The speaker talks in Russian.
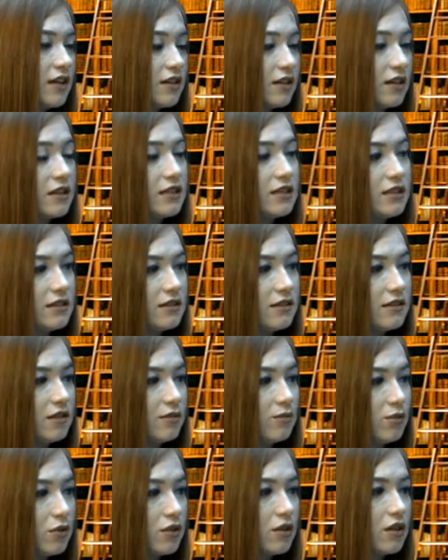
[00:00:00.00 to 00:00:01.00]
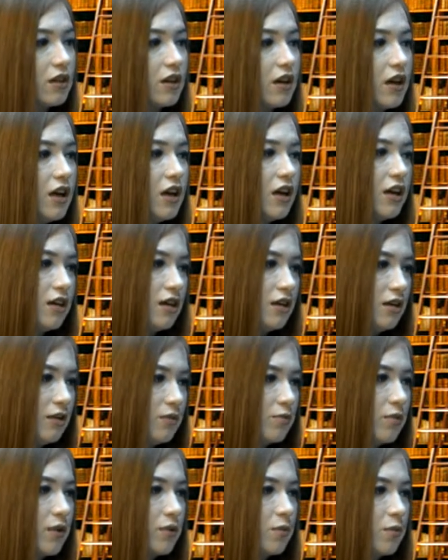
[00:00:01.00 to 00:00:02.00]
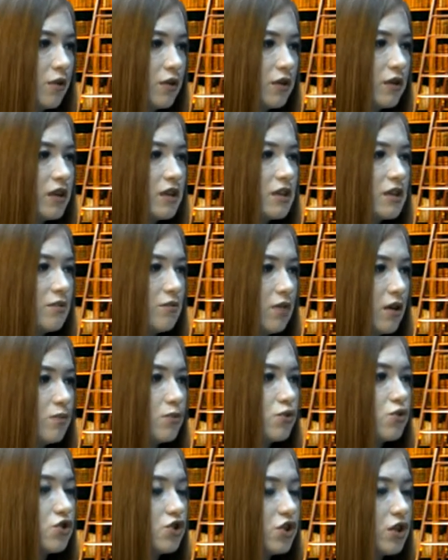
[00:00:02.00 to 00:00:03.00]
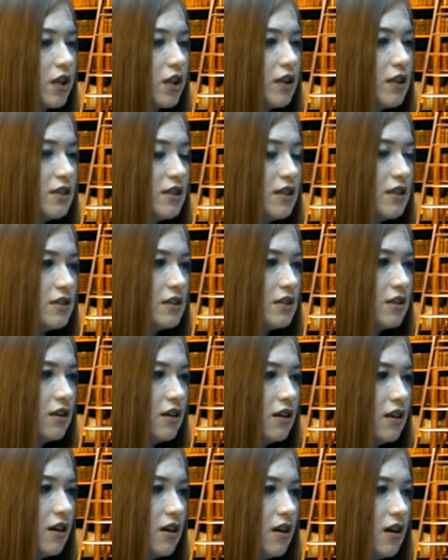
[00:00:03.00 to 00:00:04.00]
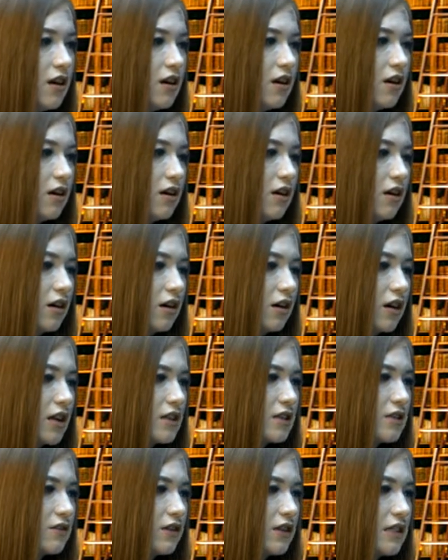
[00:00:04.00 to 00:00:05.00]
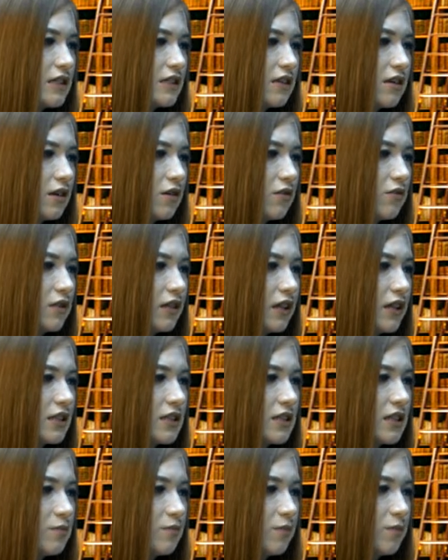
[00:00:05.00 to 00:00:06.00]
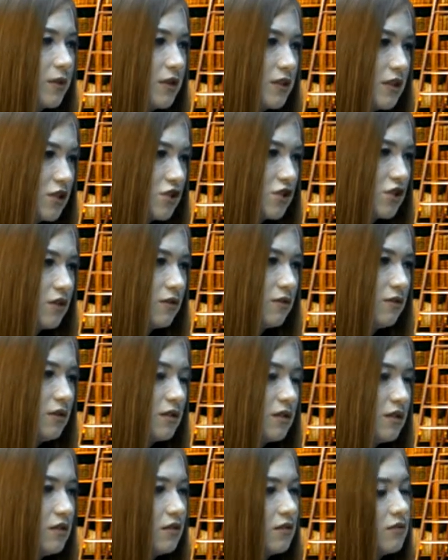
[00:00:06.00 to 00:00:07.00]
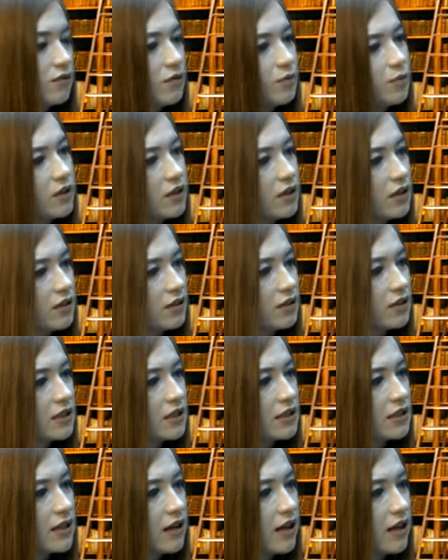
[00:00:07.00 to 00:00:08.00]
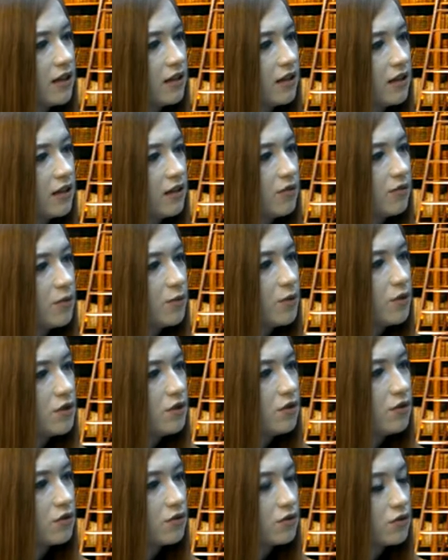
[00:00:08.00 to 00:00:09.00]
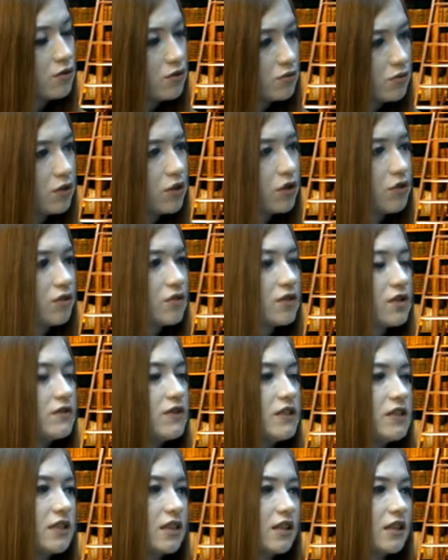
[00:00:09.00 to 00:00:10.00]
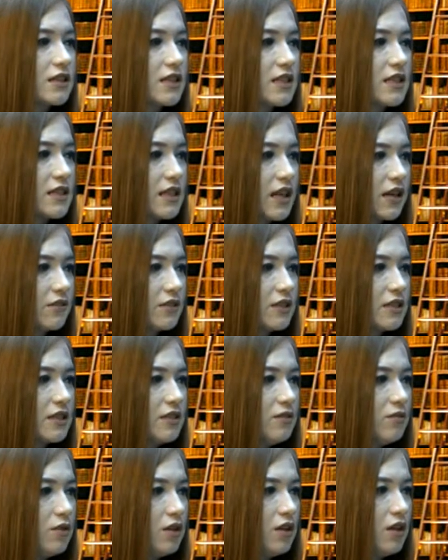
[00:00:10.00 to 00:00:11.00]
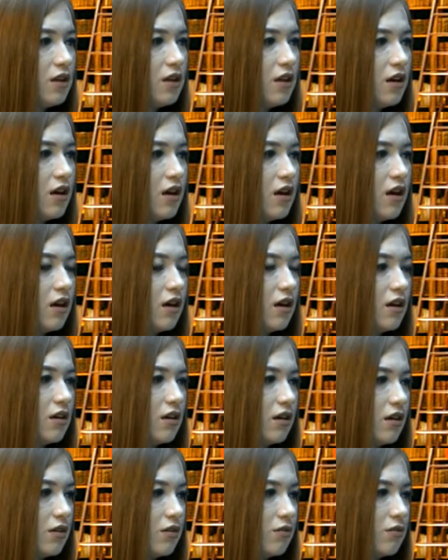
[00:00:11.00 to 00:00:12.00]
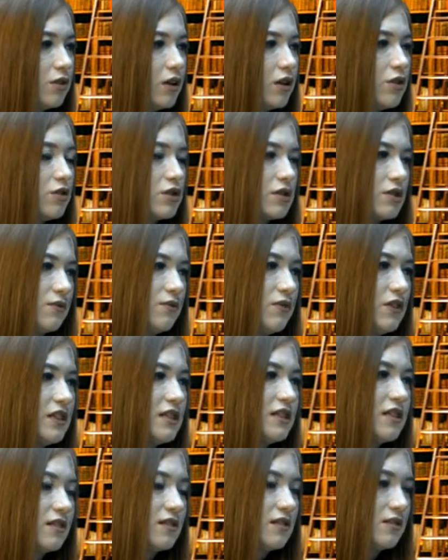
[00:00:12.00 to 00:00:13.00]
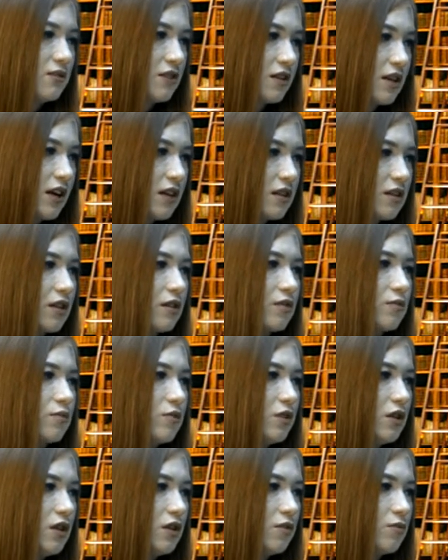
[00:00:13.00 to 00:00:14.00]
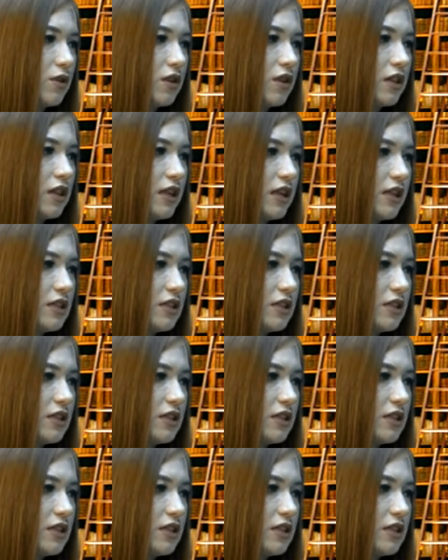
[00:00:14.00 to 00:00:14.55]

или родители и ребенок, или полная семья муж, жена и дети. А, оказывается, финансовая поддержка в виде выплаты социальной в определенную сумму, которая зависит от состава семьи, а, выдается в виде сертификата, и молодая